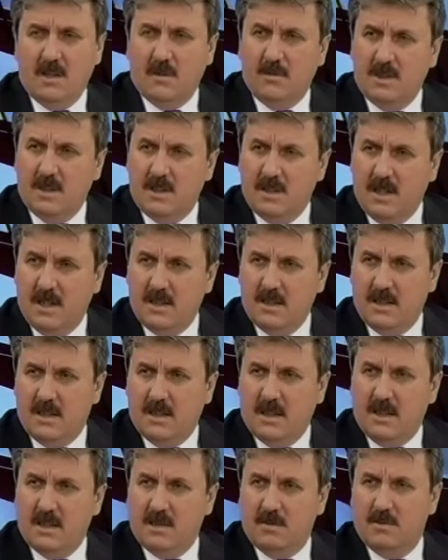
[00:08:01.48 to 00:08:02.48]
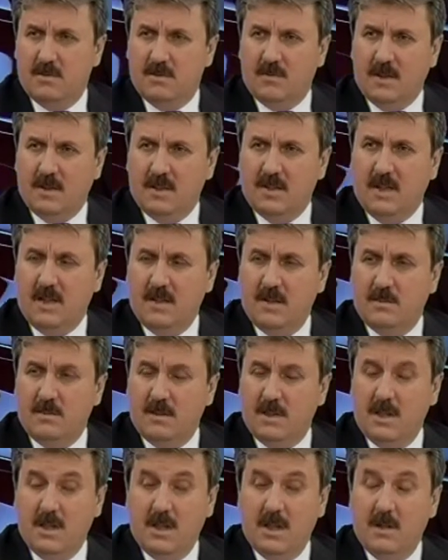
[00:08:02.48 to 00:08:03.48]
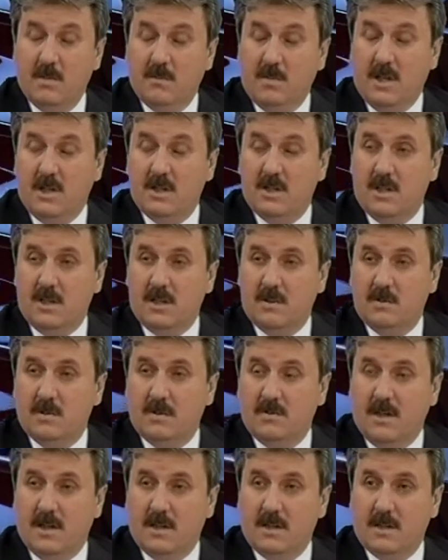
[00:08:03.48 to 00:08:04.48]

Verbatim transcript: bir siyaset tarzımız vardır. Ayrı bir Peki bakış açımız vardır. Peki nasıl